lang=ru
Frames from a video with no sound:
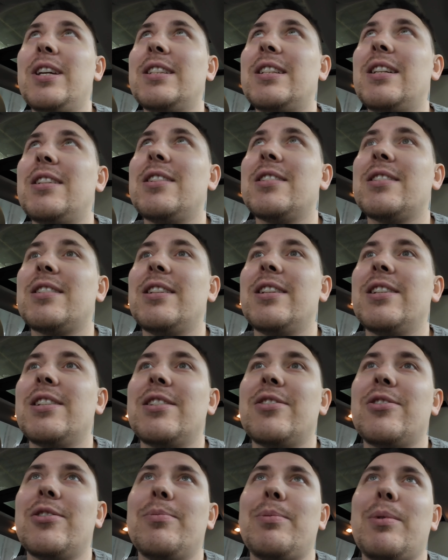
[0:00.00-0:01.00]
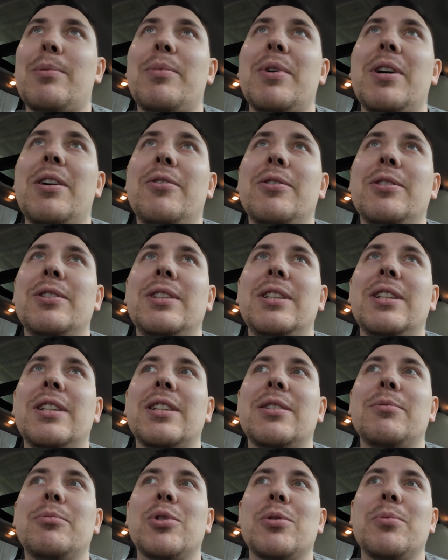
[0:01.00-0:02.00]
если честно, даже что-то побаиваюсь
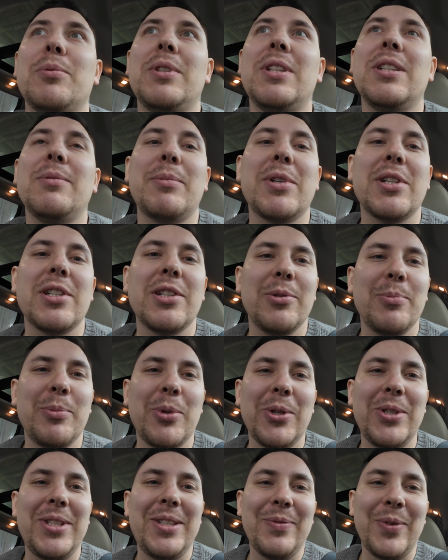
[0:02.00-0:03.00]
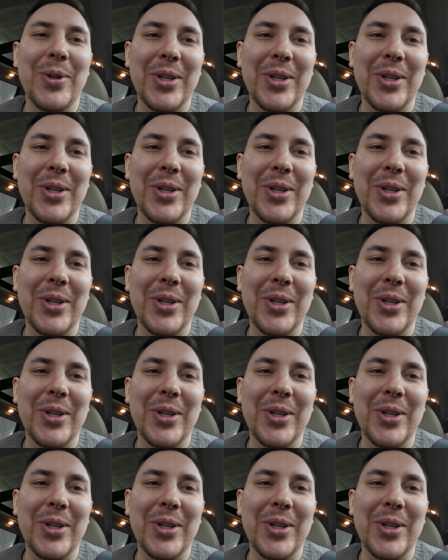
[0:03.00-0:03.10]
ехать. Может быть, здесь машину бросить